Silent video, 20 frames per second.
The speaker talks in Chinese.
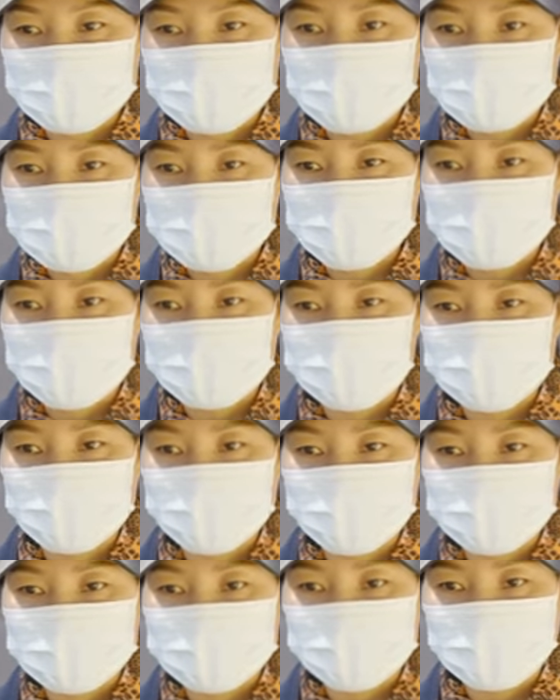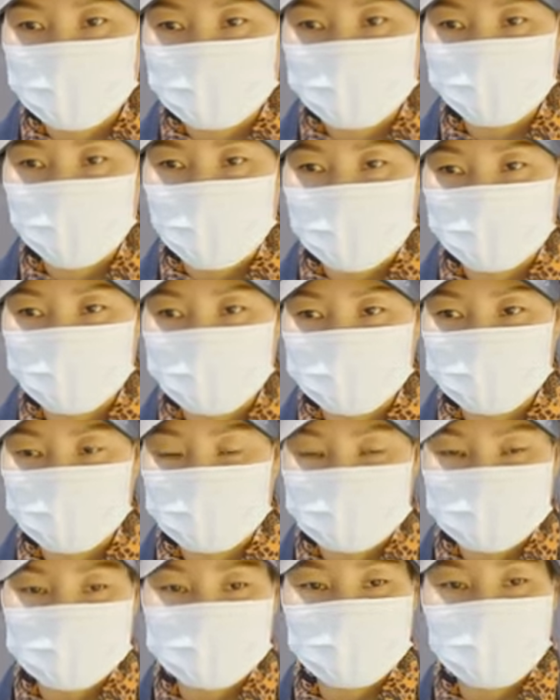天跟我说，我就害怕。我说
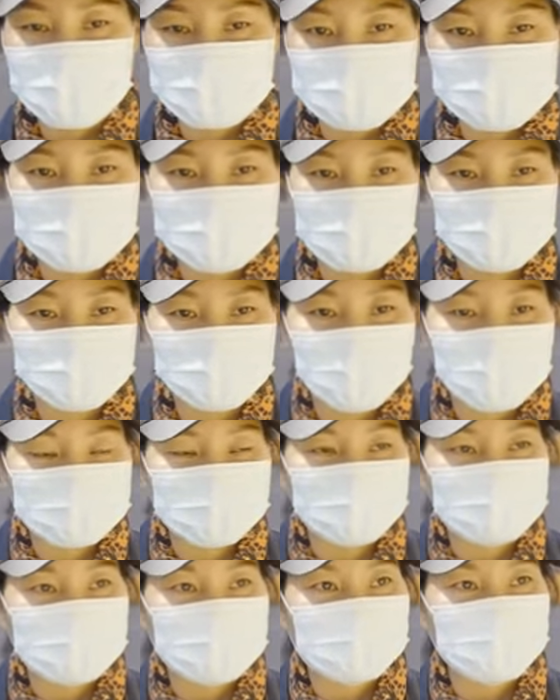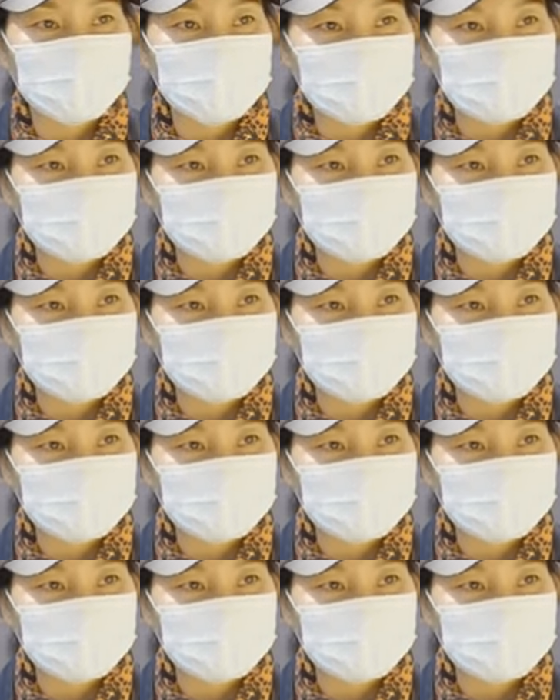你这样子的话去，你会